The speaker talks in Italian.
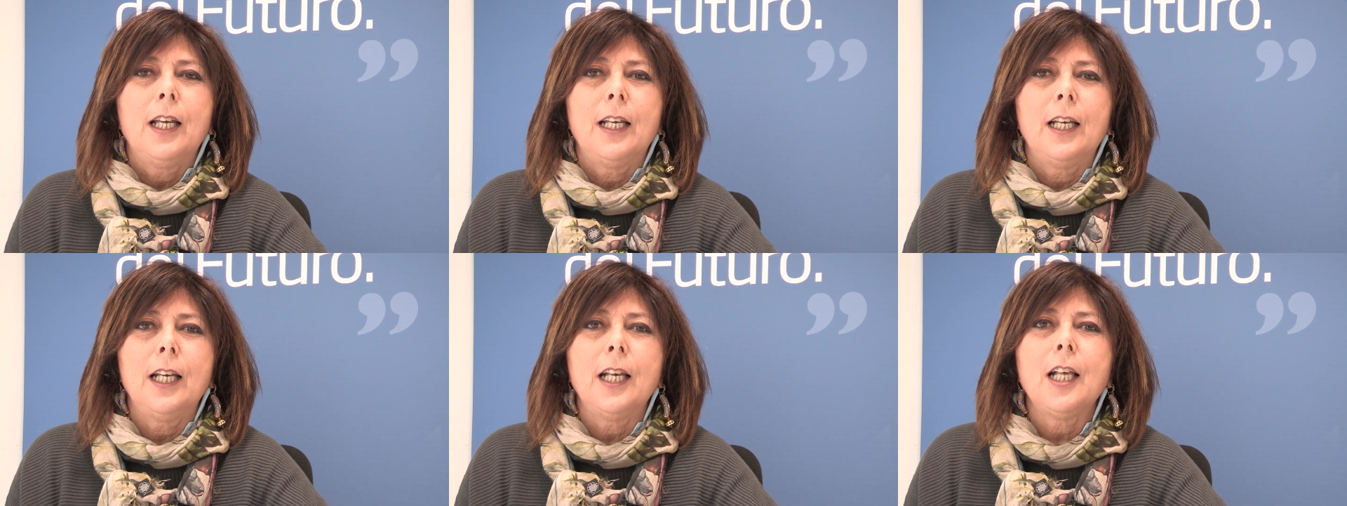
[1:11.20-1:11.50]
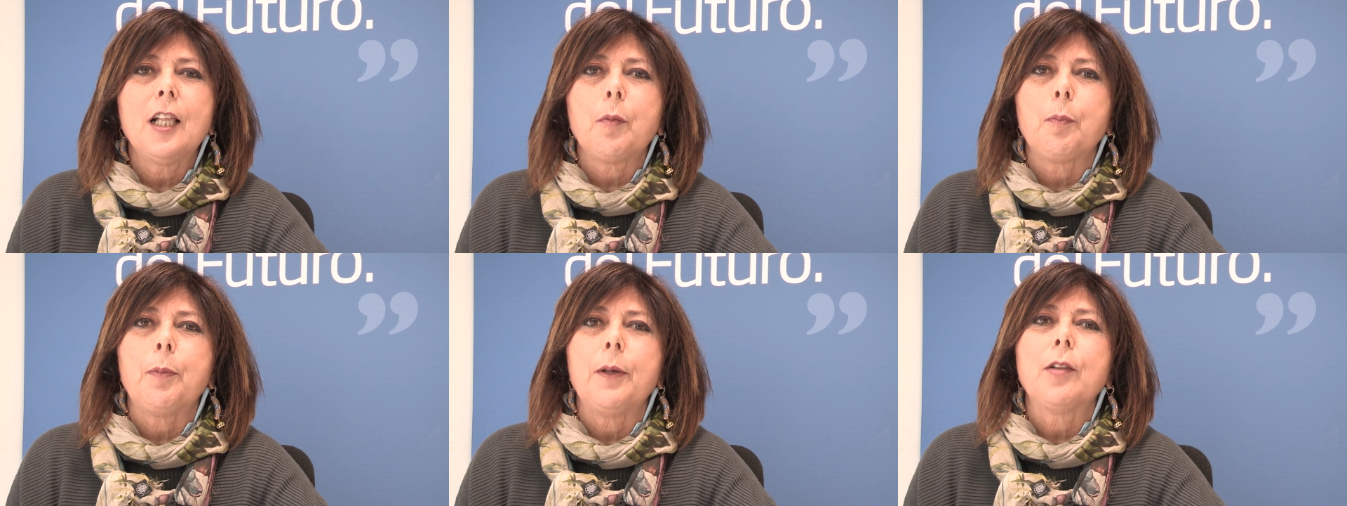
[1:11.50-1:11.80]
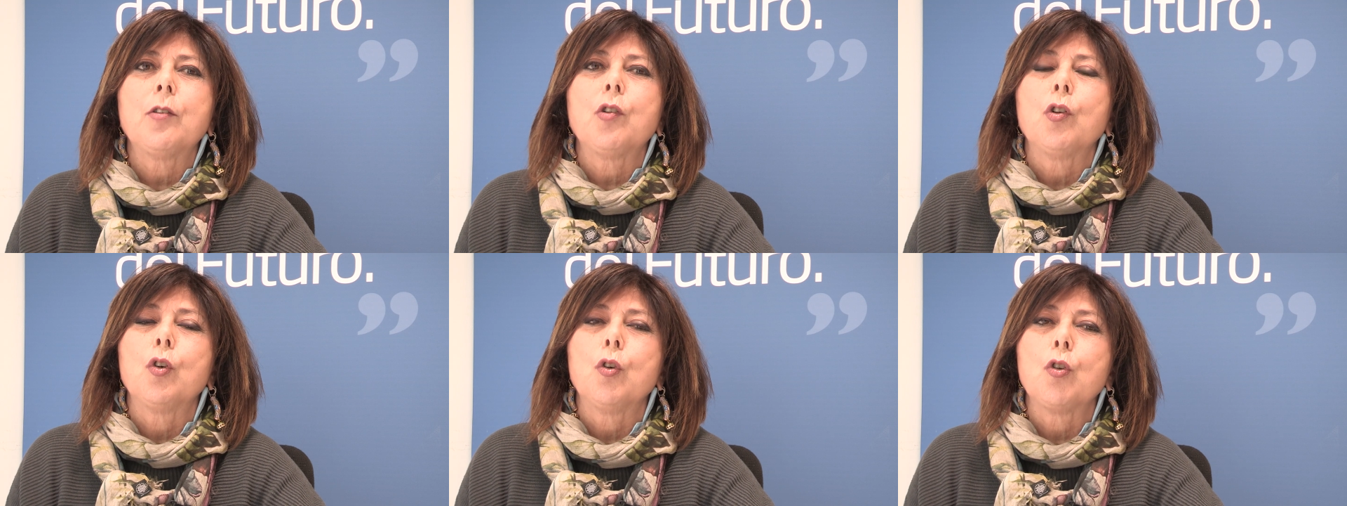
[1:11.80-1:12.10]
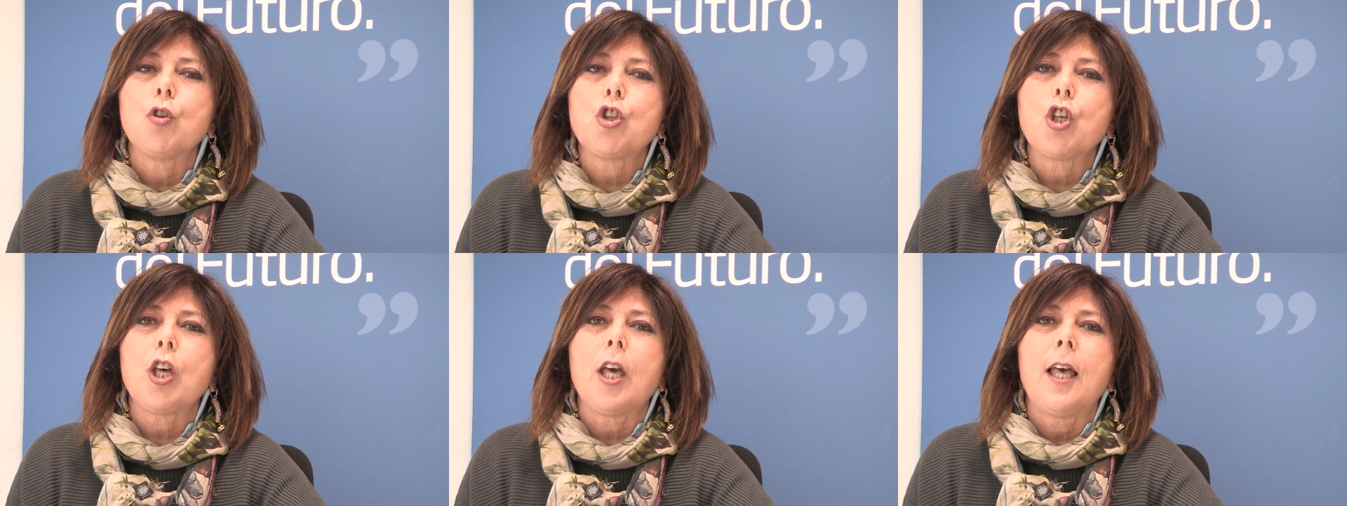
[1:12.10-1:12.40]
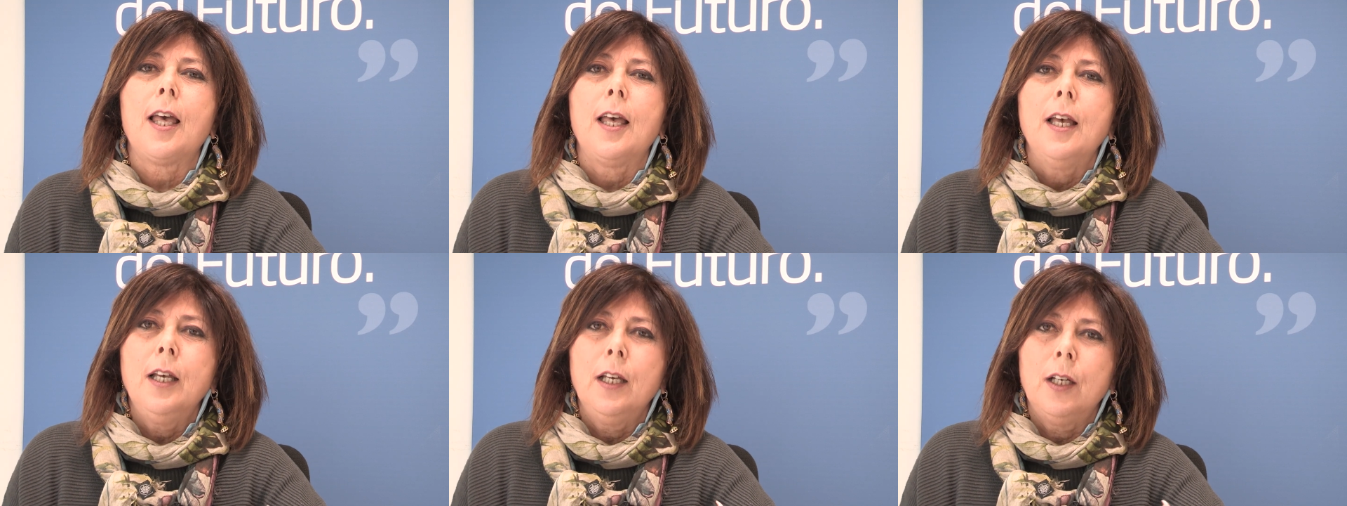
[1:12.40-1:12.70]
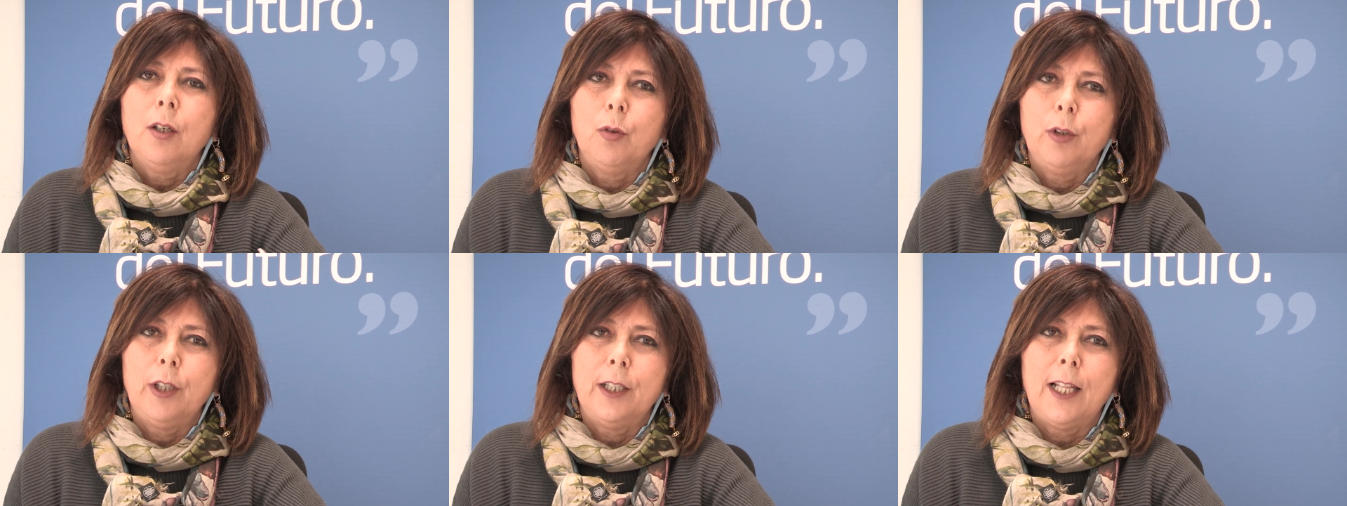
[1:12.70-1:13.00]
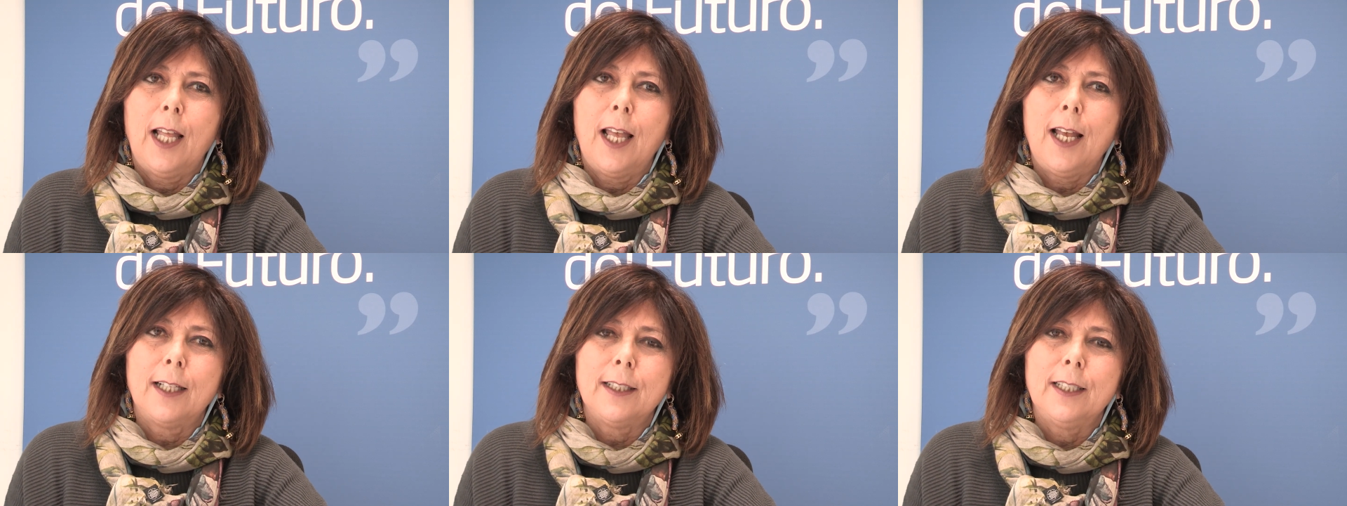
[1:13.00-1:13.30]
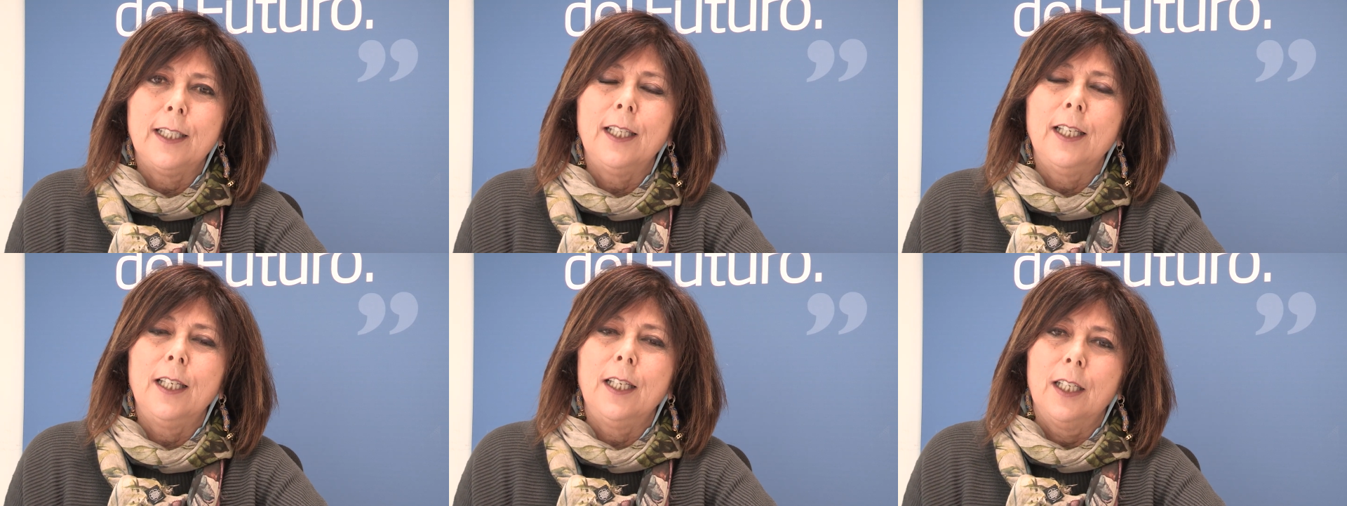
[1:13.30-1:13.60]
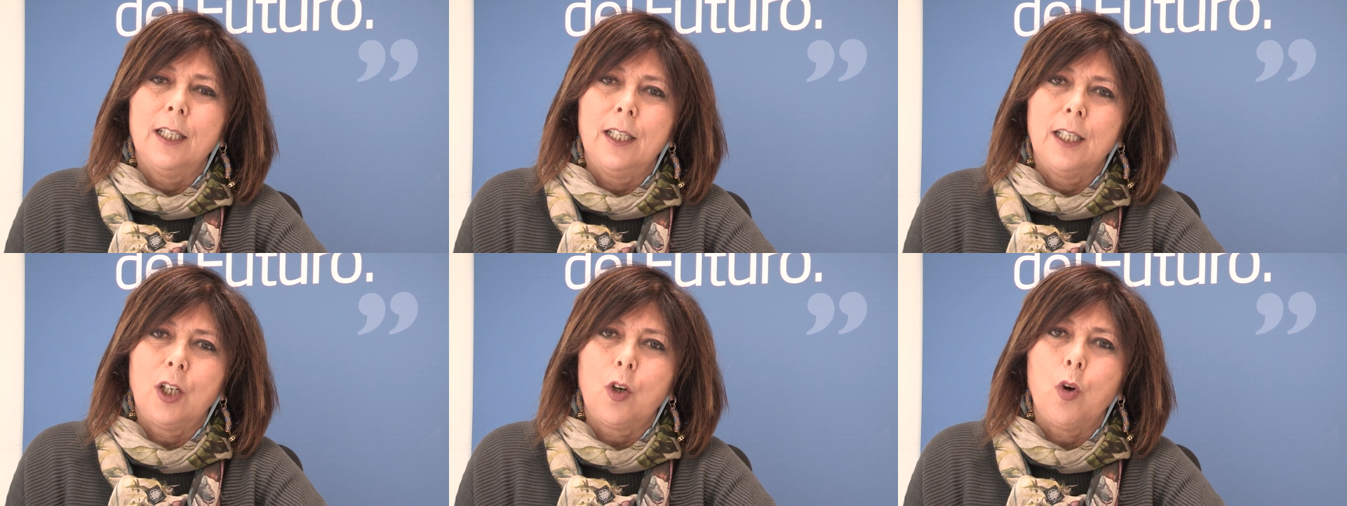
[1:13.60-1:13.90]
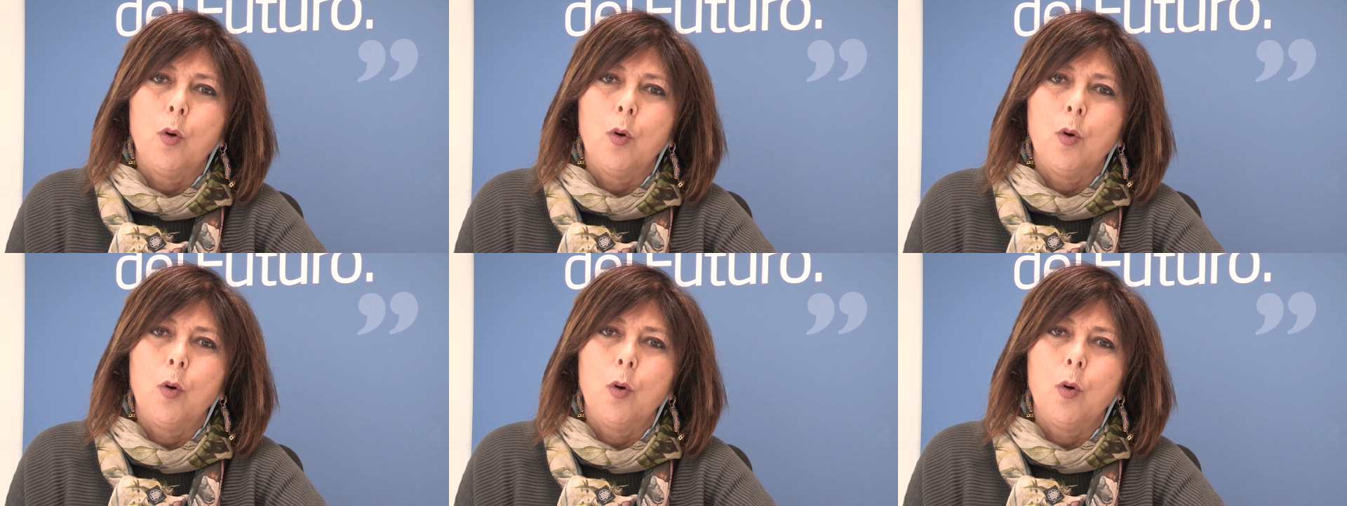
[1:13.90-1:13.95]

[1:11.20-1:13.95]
e, e spesso non c'è un'idea di eh,